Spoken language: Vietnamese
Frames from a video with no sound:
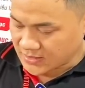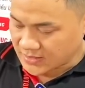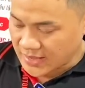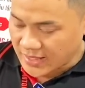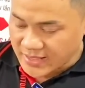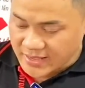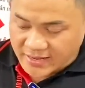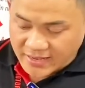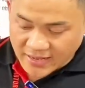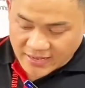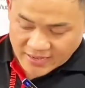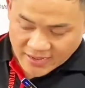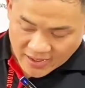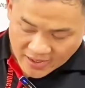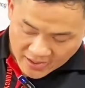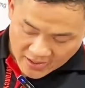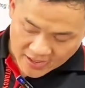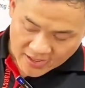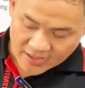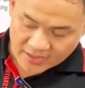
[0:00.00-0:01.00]
Lấy cái này
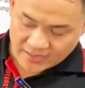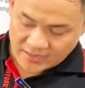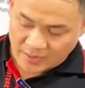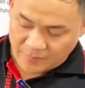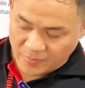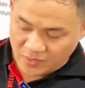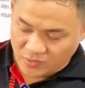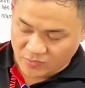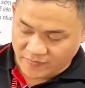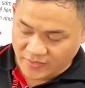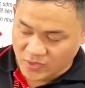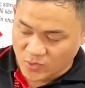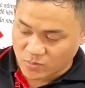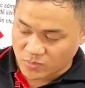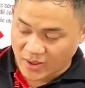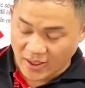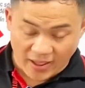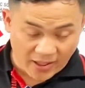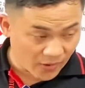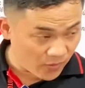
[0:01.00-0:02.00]
ra là mình cũng phải dùng
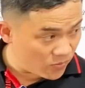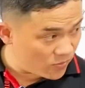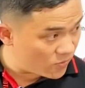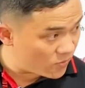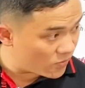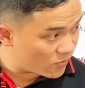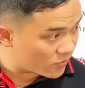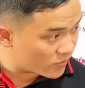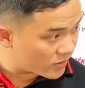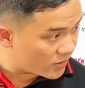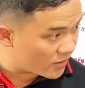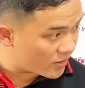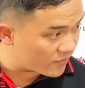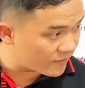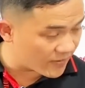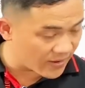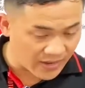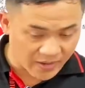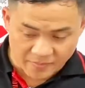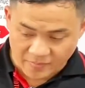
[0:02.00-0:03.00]
cảo, chứ không
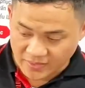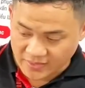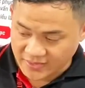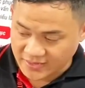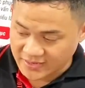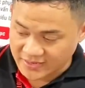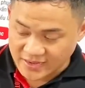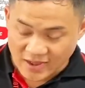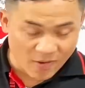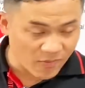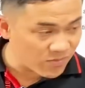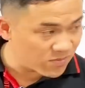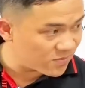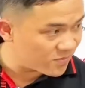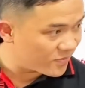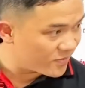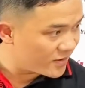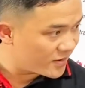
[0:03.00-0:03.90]
phải là mình đóng.